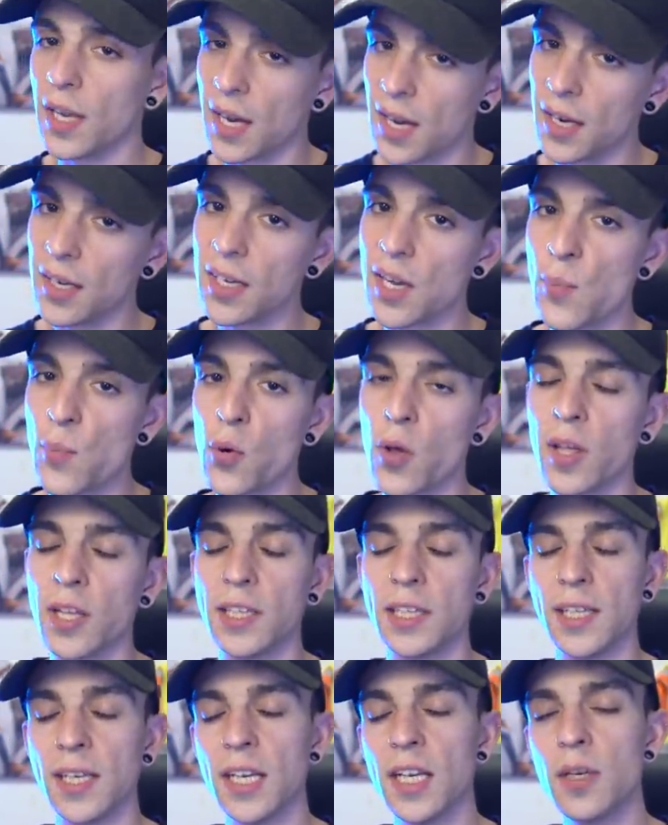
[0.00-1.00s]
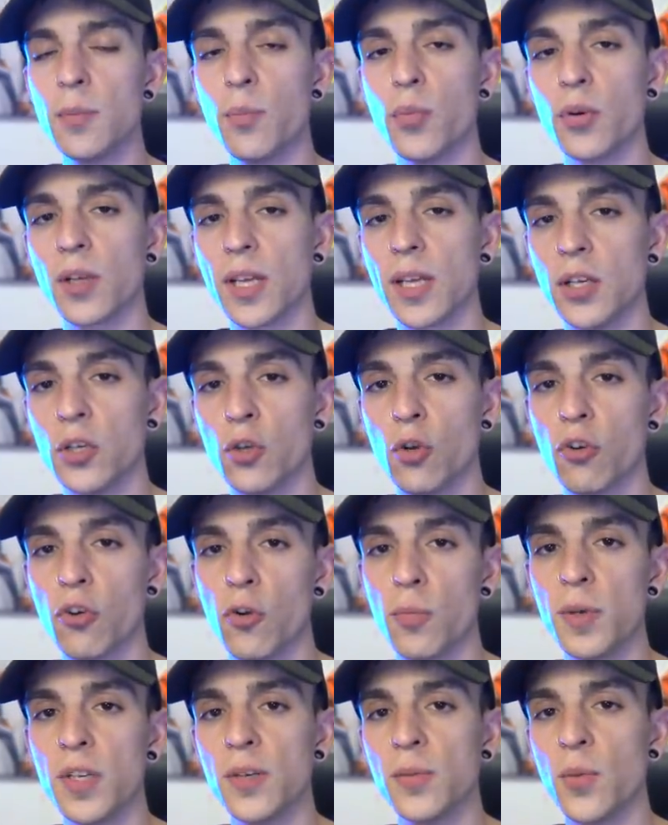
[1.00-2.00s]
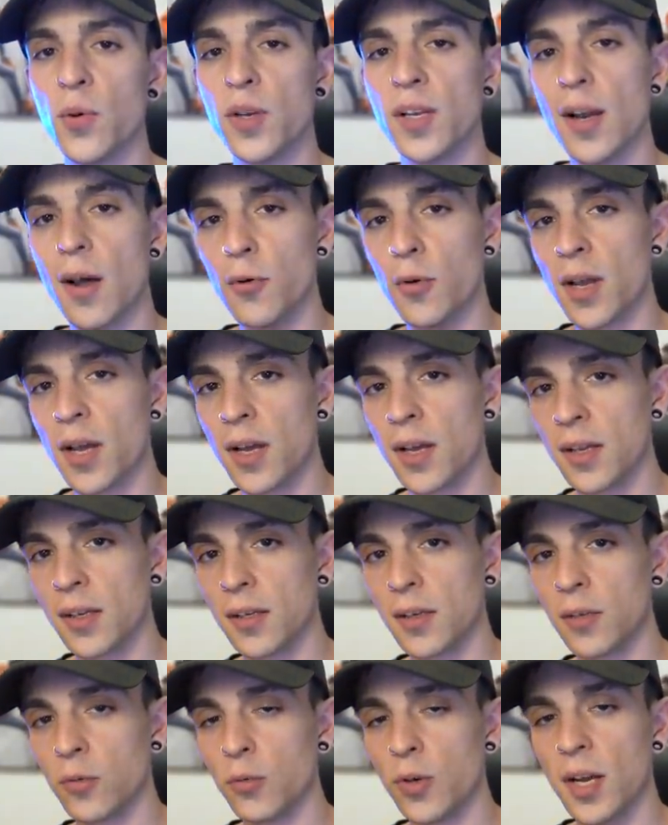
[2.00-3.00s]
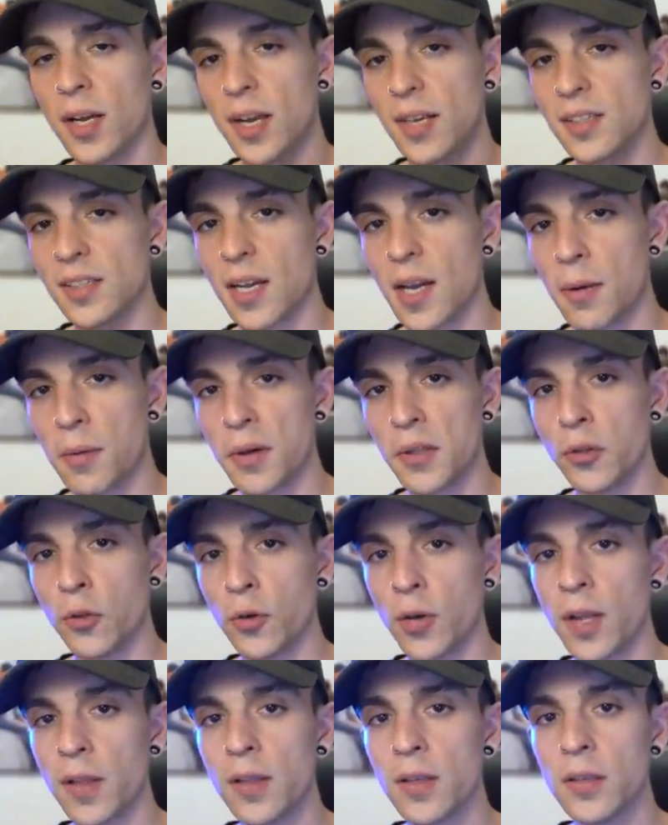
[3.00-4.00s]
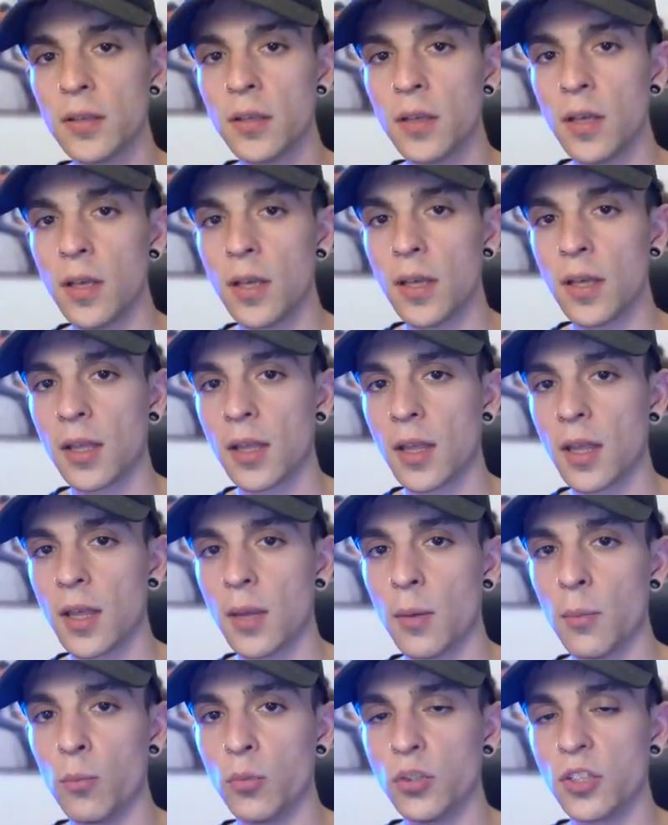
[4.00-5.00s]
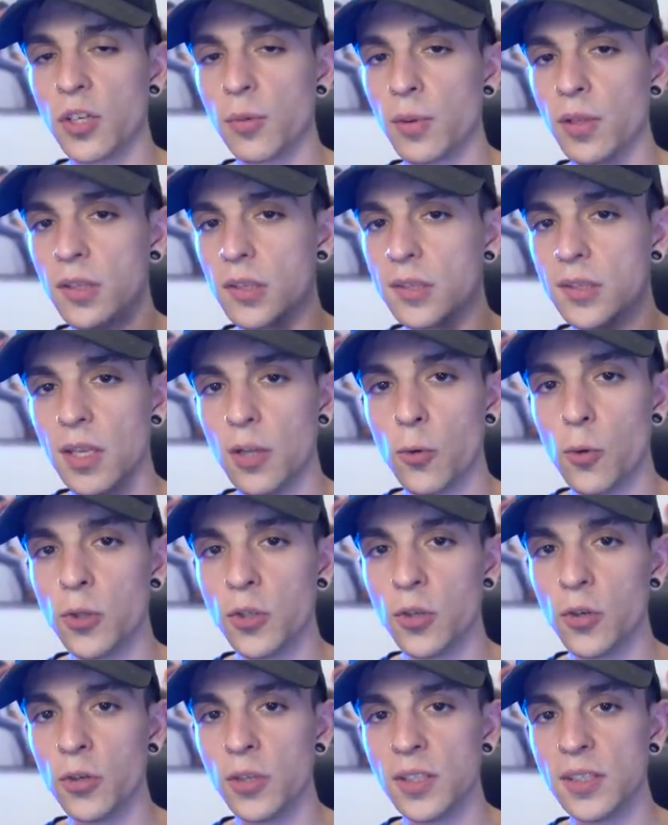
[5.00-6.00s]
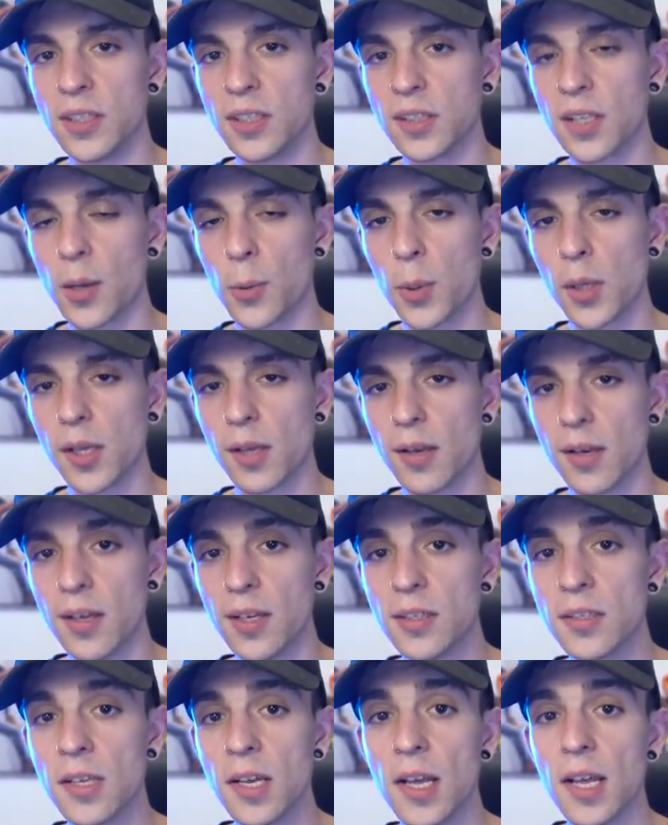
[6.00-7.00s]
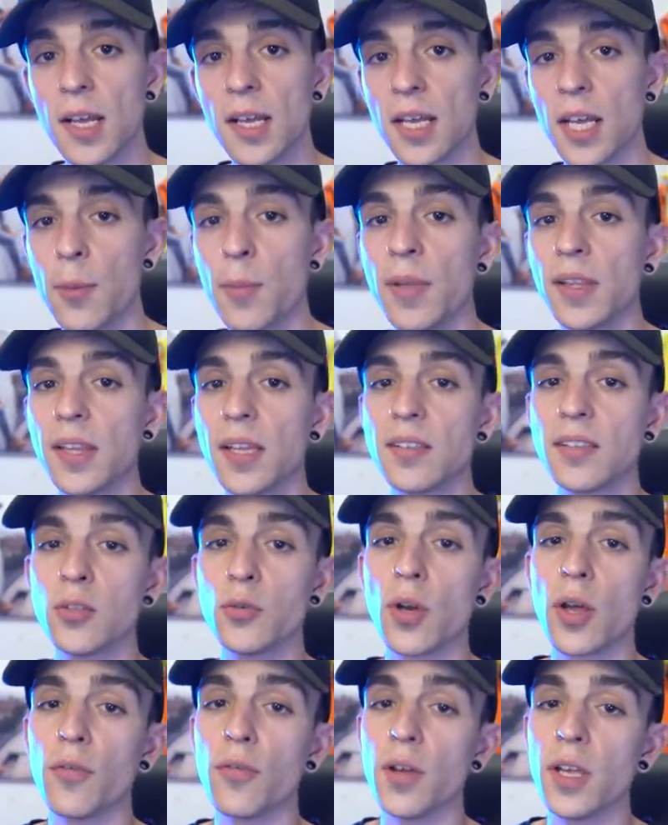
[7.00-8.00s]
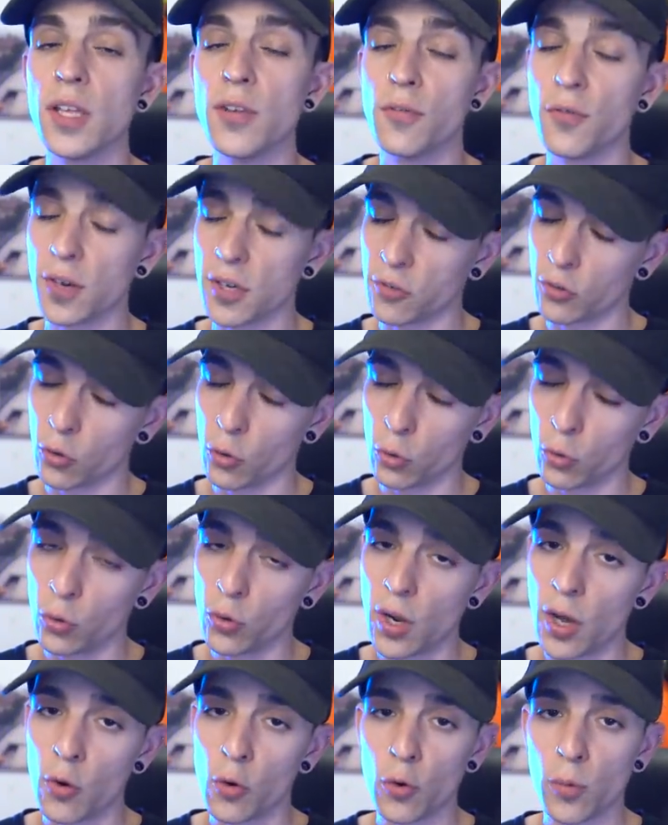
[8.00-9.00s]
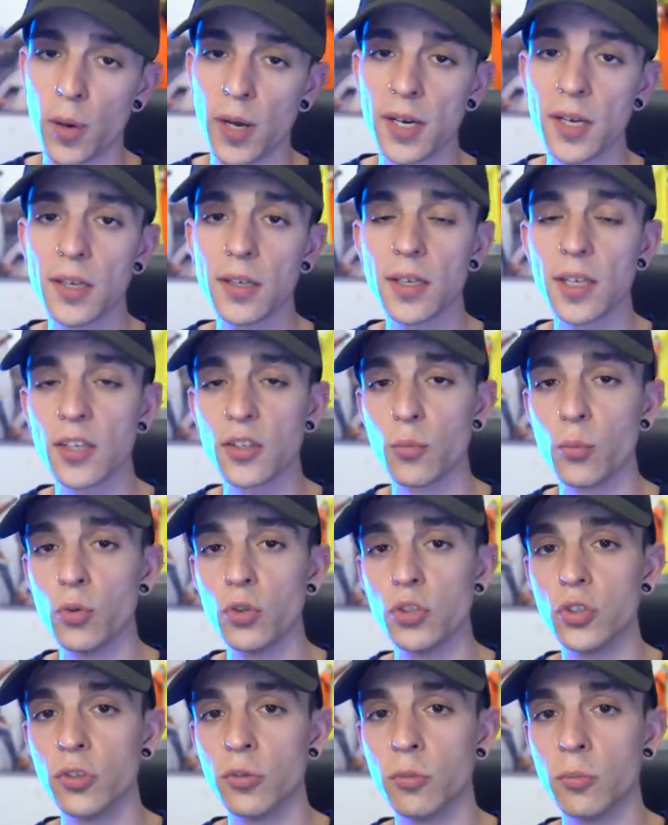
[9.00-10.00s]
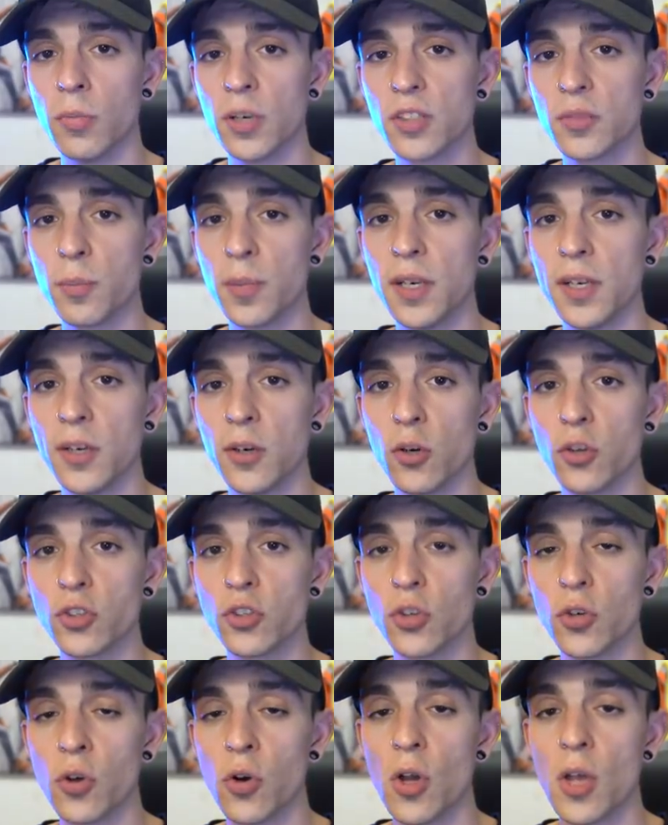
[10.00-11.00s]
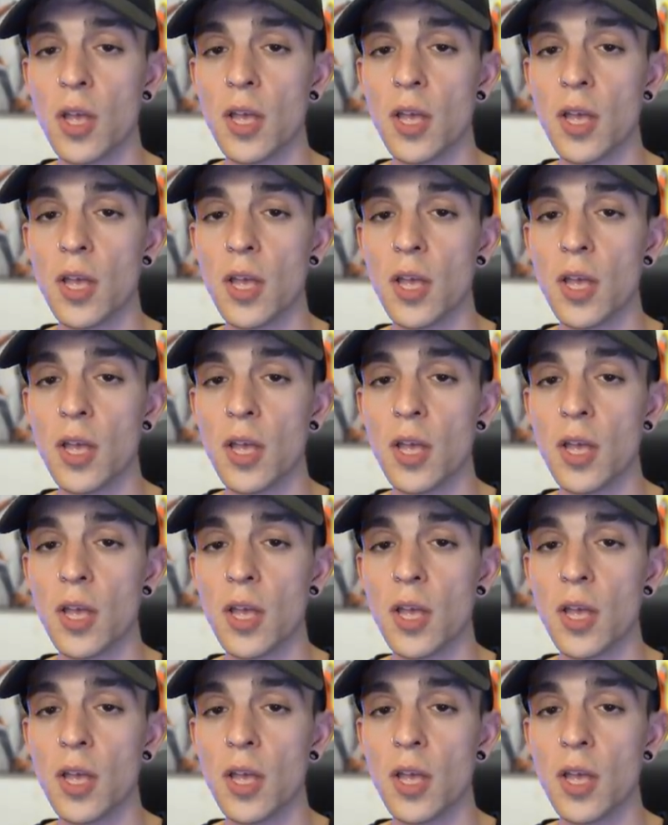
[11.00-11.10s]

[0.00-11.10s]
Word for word: legal que pueda tener, porque no es lo mismo ir a una, casa abandonada, que muchas veces el dueño ni se sabe quién es, que meterse en una infraestructura urbana, que es mucho más peligroso,